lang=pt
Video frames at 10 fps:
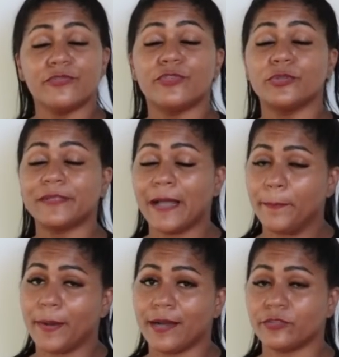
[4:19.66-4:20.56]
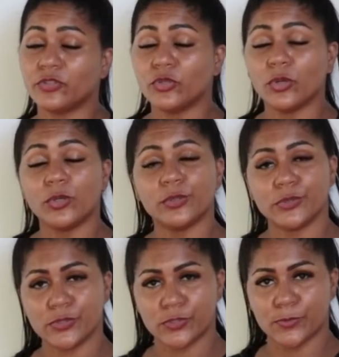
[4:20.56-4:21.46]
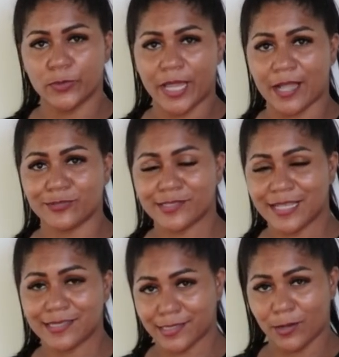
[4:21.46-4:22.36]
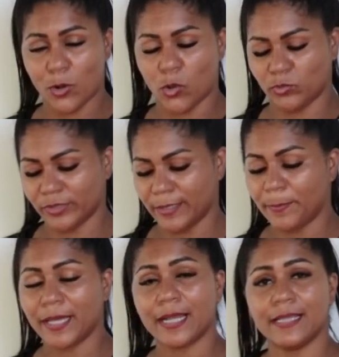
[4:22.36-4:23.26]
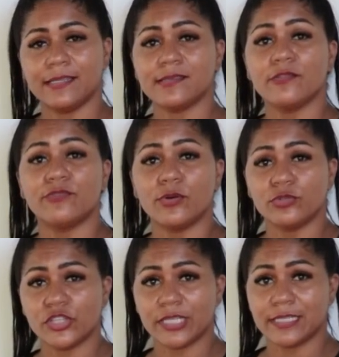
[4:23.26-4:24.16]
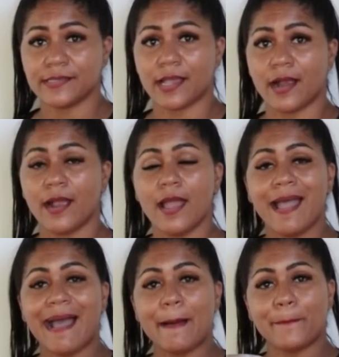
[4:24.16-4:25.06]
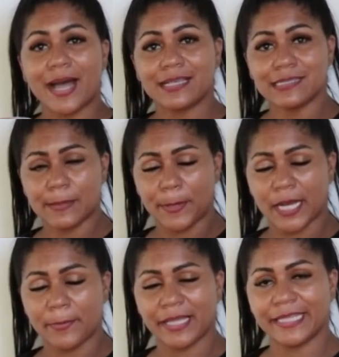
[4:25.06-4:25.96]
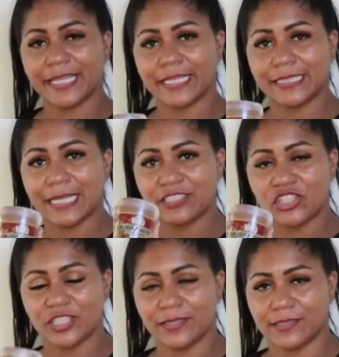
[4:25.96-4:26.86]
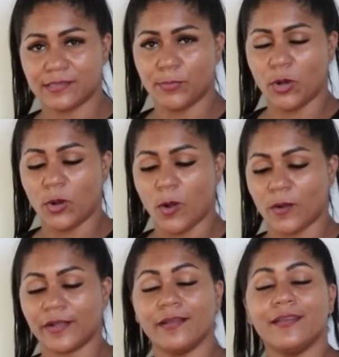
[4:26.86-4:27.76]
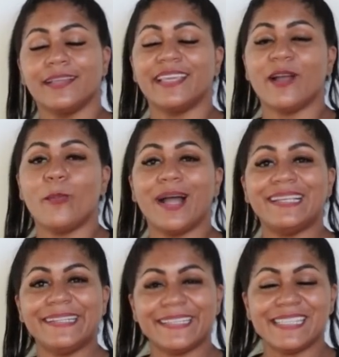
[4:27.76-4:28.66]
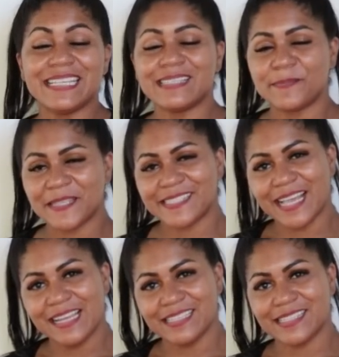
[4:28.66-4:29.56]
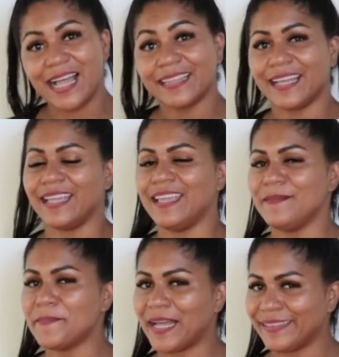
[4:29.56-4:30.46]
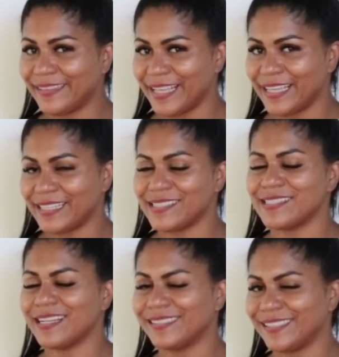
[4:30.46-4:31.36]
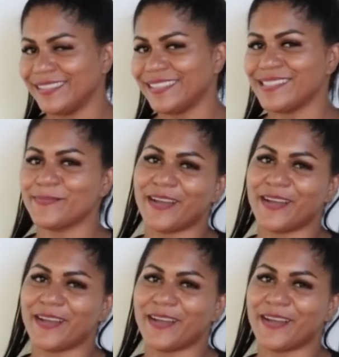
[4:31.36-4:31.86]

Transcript: eu vou tapar todos os buracos dessa cômoda. E para isso eu vou utilizar a massa para madeira da Tintas Mococa, que é uma linha especializada em madeiras da Tintas